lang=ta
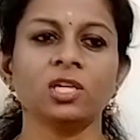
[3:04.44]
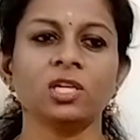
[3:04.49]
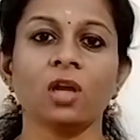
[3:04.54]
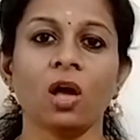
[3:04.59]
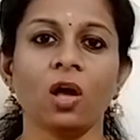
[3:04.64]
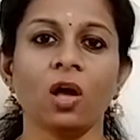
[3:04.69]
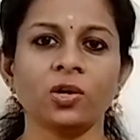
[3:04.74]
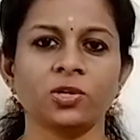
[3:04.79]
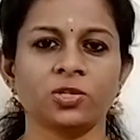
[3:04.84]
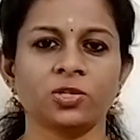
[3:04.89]
வந்து
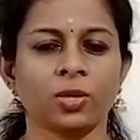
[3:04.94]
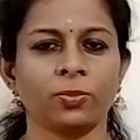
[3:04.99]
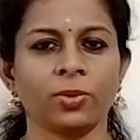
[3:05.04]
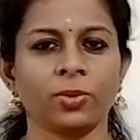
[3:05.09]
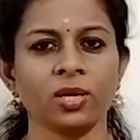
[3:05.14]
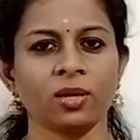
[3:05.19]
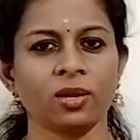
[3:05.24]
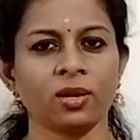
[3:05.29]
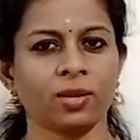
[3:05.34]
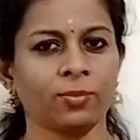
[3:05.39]
லார்ஜ்
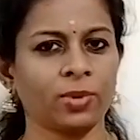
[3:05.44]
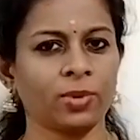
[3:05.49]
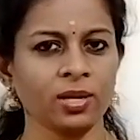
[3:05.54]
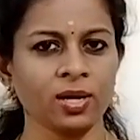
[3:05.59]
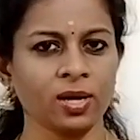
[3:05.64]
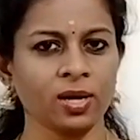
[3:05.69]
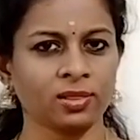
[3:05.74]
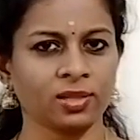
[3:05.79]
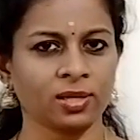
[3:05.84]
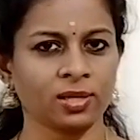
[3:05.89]
அப்படின்ற
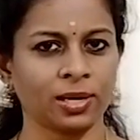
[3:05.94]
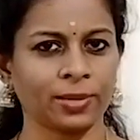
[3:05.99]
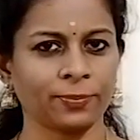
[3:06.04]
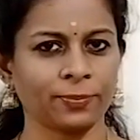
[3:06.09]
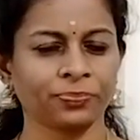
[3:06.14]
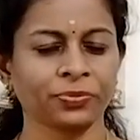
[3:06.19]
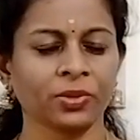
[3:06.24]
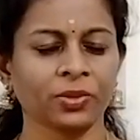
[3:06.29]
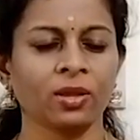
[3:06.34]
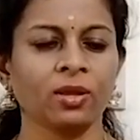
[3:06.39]
ரெமெடி
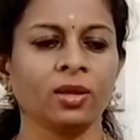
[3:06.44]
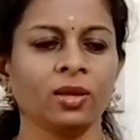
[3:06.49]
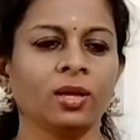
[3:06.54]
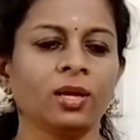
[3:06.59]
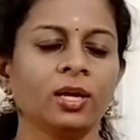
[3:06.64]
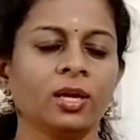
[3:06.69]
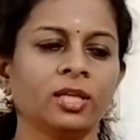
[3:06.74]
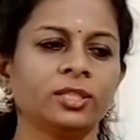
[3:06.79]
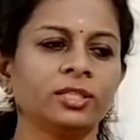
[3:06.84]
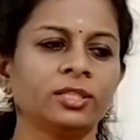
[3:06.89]
எடுத்துக்கலாம்
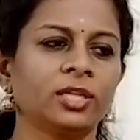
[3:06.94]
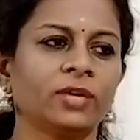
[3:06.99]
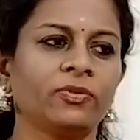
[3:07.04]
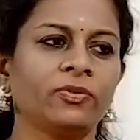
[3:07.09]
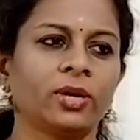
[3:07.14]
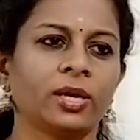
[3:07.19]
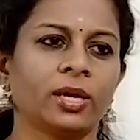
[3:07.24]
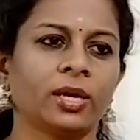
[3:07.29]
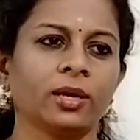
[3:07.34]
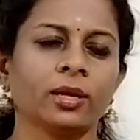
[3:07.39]
இது
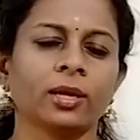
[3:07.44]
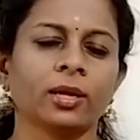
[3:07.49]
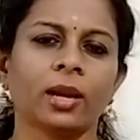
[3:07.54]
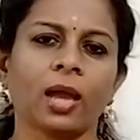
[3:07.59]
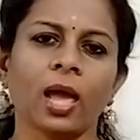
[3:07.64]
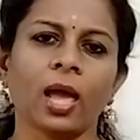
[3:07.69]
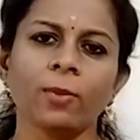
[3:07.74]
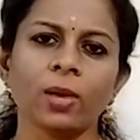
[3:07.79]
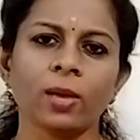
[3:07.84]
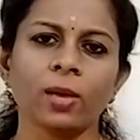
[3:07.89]
தவிர
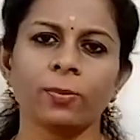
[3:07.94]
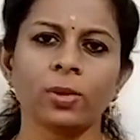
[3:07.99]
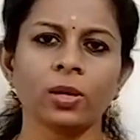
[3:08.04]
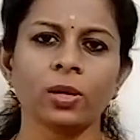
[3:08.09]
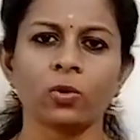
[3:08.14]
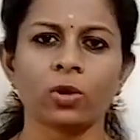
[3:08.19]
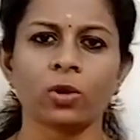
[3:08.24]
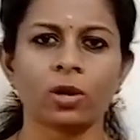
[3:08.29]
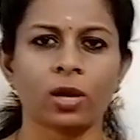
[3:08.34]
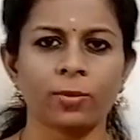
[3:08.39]
கிராப்
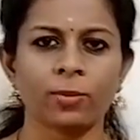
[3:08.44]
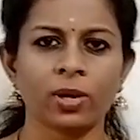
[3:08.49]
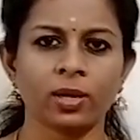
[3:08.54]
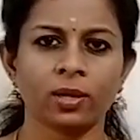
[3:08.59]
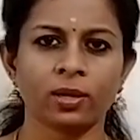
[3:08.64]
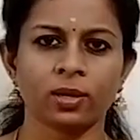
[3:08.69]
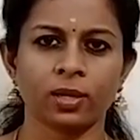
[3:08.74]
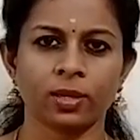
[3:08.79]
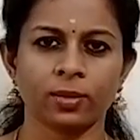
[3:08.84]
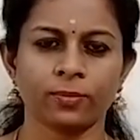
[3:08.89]
ஆப்பிள்னு ஒரு ரெமெடி
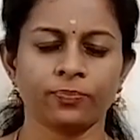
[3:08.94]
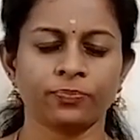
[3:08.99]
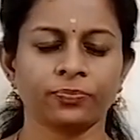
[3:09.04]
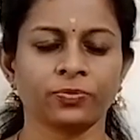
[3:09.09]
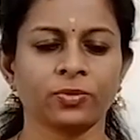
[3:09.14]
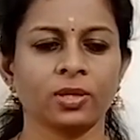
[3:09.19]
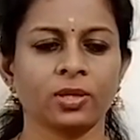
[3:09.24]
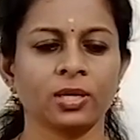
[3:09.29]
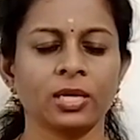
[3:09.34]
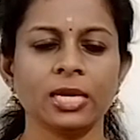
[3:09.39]
இருக்குது
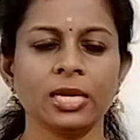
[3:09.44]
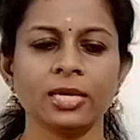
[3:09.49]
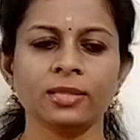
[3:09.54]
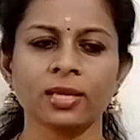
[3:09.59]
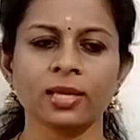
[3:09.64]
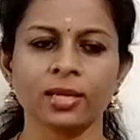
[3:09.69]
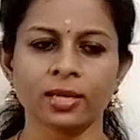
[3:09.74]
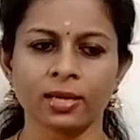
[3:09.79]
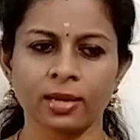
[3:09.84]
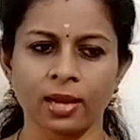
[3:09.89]

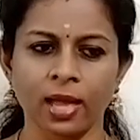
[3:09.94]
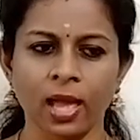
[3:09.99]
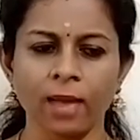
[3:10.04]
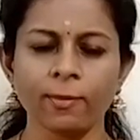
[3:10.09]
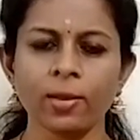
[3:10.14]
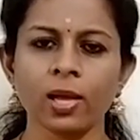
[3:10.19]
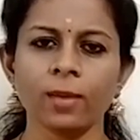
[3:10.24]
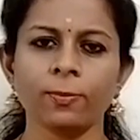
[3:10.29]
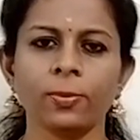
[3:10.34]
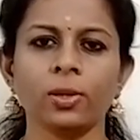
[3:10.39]
இந்த
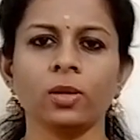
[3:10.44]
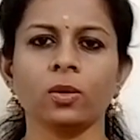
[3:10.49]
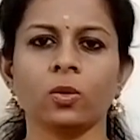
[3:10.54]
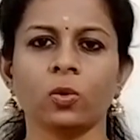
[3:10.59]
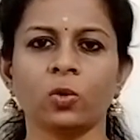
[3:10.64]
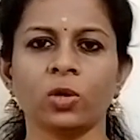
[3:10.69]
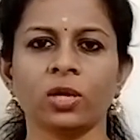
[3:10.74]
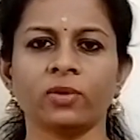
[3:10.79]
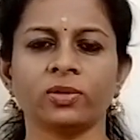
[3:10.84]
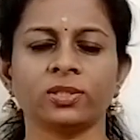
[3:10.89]
கிராப் ஆப்பிள்
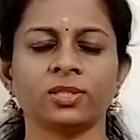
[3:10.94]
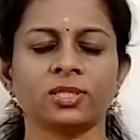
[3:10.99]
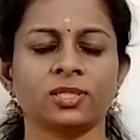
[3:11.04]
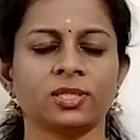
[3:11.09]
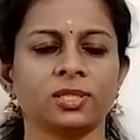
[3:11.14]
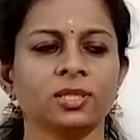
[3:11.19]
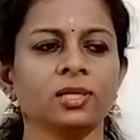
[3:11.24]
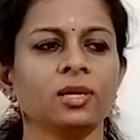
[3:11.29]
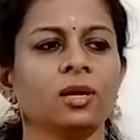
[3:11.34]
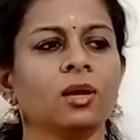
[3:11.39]
கூட
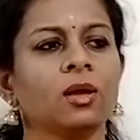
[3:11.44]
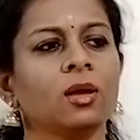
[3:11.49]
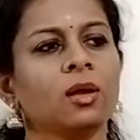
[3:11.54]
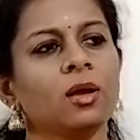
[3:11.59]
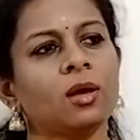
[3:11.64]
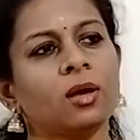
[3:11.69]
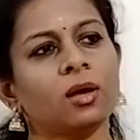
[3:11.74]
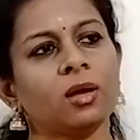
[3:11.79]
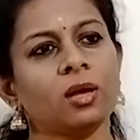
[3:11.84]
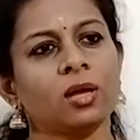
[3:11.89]
வந்துட்டு
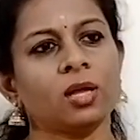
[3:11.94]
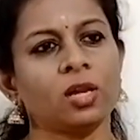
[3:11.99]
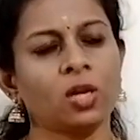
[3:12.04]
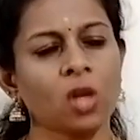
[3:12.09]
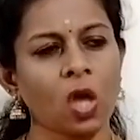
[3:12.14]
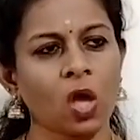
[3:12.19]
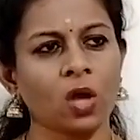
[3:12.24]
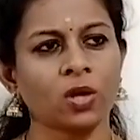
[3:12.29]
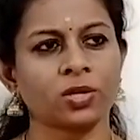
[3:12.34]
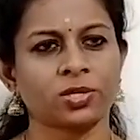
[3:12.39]

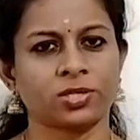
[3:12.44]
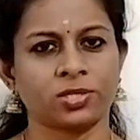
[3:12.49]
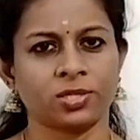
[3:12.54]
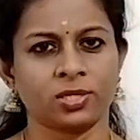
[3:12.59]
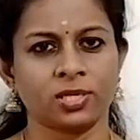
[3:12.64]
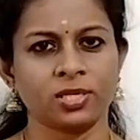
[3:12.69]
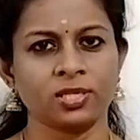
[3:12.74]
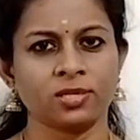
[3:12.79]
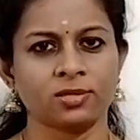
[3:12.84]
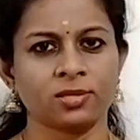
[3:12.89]
லார்ஜ்
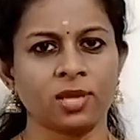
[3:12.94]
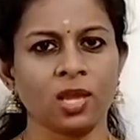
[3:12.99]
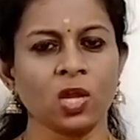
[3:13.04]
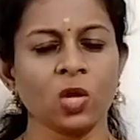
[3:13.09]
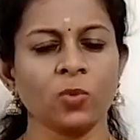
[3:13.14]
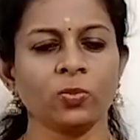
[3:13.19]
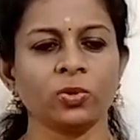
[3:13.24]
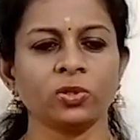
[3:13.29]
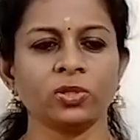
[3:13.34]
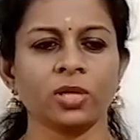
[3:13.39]
இது
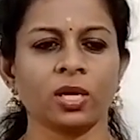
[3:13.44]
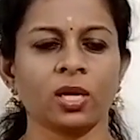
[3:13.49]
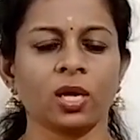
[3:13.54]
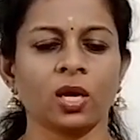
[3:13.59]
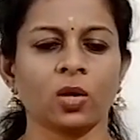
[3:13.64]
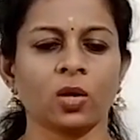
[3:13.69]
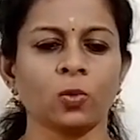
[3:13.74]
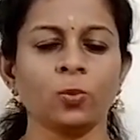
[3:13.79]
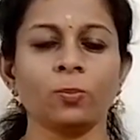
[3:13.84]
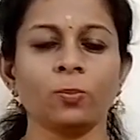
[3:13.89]
சேர்க்கும்போது என்ன
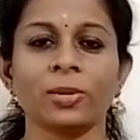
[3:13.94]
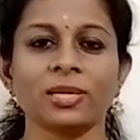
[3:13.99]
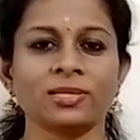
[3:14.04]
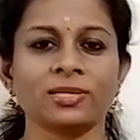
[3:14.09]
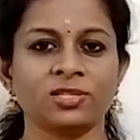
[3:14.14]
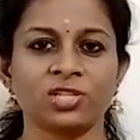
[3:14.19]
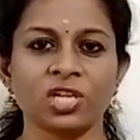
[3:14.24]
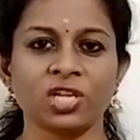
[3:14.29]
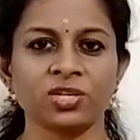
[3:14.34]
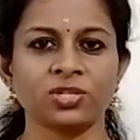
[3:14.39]
ஆகும்
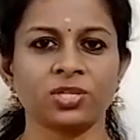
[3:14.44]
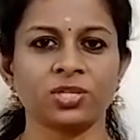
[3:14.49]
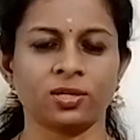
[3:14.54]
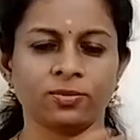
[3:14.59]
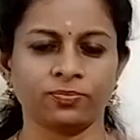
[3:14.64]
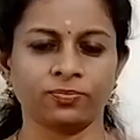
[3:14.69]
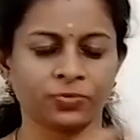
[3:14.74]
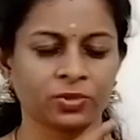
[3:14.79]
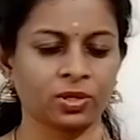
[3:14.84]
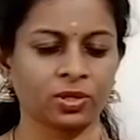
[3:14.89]
ப்ளஸ்
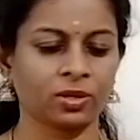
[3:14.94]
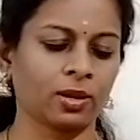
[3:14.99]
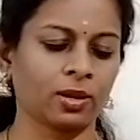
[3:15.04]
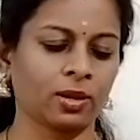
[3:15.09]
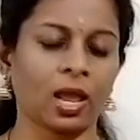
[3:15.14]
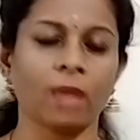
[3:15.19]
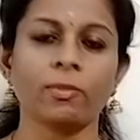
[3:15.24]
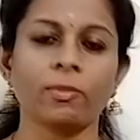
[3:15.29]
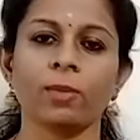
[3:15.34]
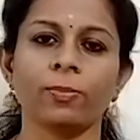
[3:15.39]
ஜென்ஷன்
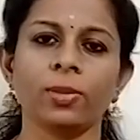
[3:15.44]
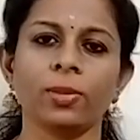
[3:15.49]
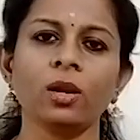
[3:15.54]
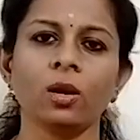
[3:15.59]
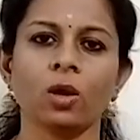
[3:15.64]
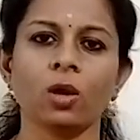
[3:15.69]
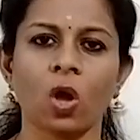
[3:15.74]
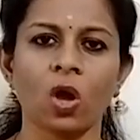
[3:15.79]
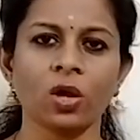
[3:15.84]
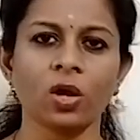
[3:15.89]
கிராப் ஆப்பிள்
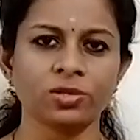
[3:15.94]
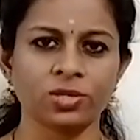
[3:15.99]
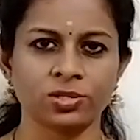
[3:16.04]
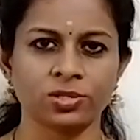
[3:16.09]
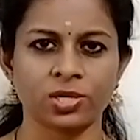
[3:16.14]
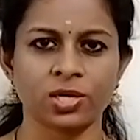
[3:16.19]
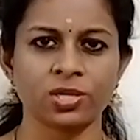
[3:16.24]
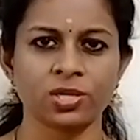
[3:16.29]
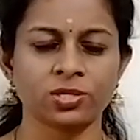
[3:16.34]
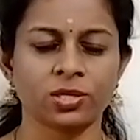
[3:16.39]
லார்ஜ்
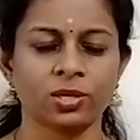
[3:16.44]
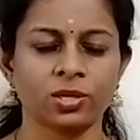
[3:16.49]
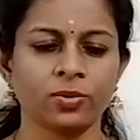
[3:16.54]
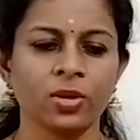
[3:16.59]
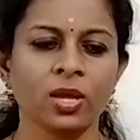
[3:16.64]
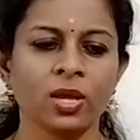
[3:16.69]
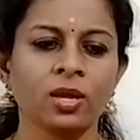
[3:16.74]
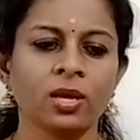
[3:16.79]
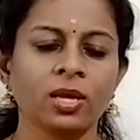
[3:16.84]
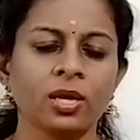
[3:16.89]
ஜென்ஷன்
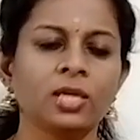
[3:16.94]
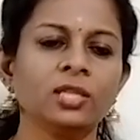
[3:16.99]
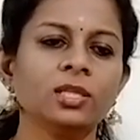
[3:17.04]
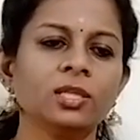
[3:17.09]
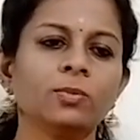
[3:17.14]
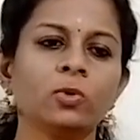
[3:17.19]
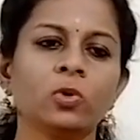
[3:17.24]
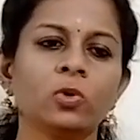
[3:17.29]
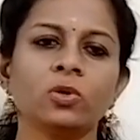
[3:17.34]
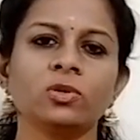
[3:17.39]

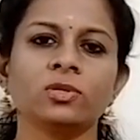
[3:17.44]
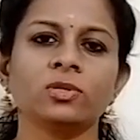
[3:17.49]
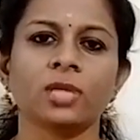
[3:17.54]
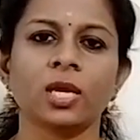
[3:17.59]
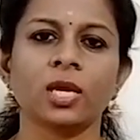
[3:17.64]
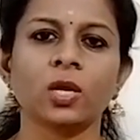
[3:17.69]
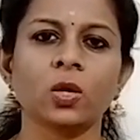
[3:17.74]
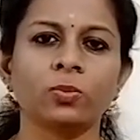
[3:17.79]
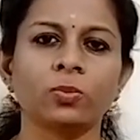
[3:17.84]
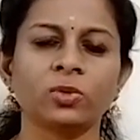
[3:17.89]
இந்த மூணும்
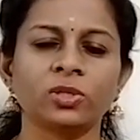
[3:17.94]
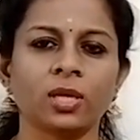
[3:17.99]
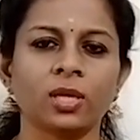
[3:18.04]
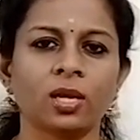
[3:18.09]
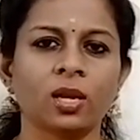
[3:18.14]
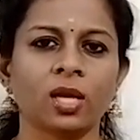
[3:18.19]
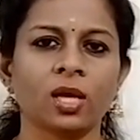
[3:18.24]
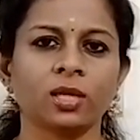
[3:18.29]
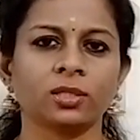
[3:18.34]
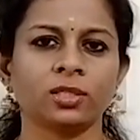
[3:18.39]
சேர்க்கும்போது
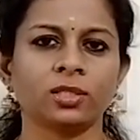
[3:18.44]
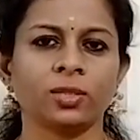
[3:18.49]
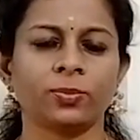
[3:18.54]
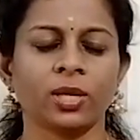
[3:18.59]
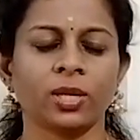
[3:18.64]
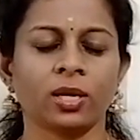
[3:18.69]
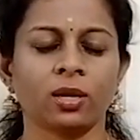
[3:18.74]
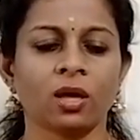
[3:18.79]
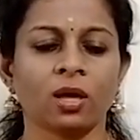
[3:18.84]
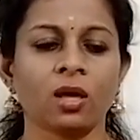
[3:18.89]
என்ன ஆகுது
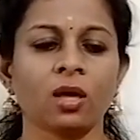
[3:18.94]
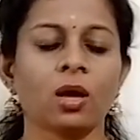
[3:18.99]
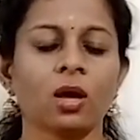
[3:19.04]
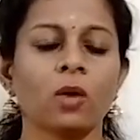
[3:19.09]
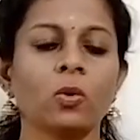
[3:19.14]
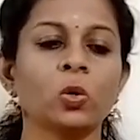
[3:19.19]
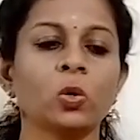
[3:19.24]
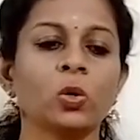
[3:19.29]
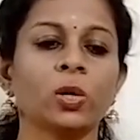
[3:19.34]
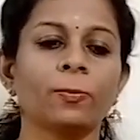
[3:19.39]
அப்படின்னா
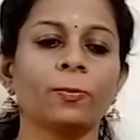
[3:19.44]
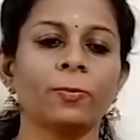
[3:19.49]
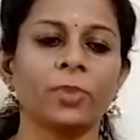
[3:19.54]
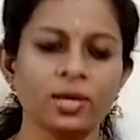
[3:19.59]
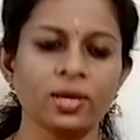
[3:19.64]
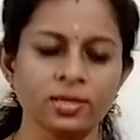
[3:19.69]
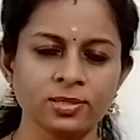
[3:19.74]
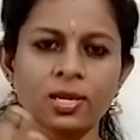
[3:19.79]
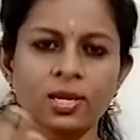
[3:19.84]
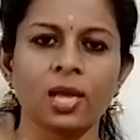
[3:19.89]
அவங்களோட
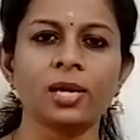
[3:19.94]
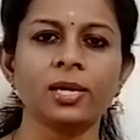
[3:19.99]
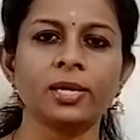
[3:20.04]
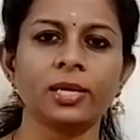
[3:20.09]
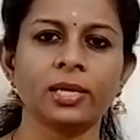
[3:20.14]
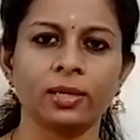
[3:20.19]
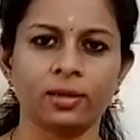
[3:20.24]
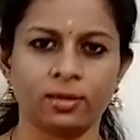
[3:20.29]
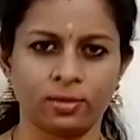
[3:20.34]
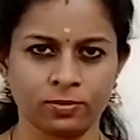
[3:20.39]

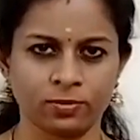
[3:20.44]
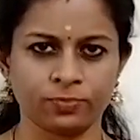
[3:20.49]
பர்சனாலிட்டி